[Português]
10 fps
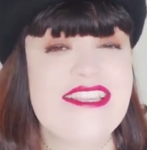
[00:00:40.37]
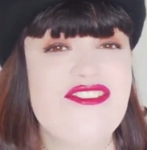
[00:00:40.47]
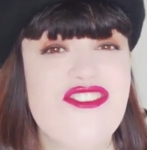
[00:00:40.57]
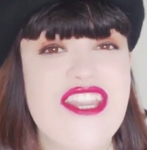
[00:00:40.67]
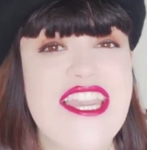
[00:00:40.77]

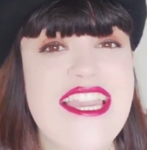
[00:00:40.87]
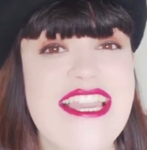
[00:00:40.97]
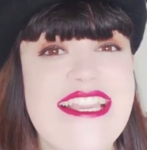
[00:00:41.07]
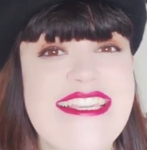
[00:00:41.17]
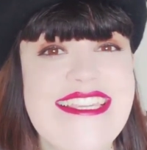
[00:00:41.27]

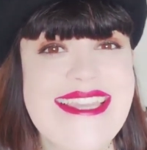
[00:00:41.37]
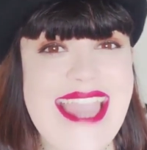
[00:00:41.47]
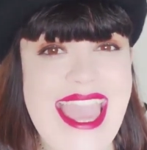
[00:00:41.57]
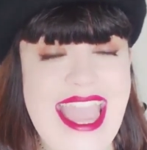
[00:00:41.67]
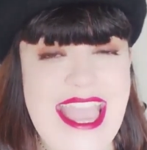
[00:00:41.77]

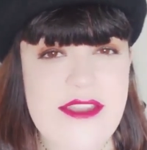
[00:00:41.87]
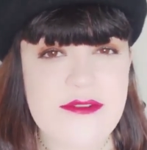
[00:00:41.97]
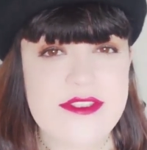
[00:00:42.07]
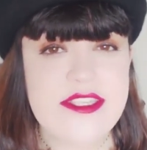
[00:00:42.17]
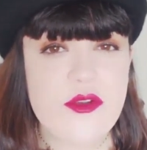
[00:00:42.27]

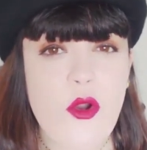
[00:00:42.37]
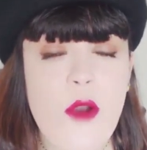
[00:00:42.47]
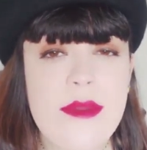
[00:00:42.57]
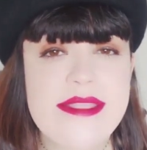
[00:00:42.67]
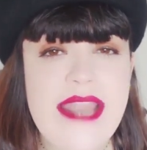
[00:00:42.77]
dinheiro, sim,
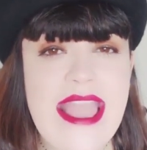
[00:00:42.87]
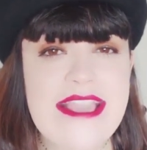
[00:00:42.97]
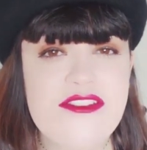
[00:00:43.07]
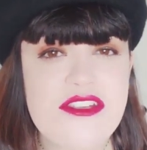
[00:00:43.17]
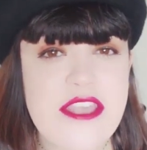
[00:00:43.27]
como
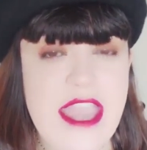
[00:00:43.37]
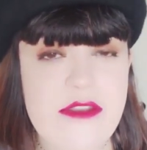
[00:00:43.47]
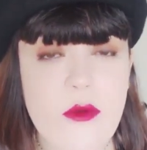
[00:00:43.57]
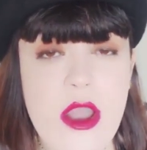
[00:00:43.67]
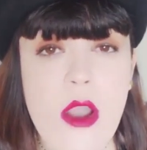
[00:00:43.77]
atrair
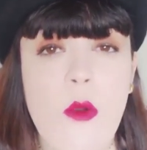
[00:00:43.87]
dinheiro,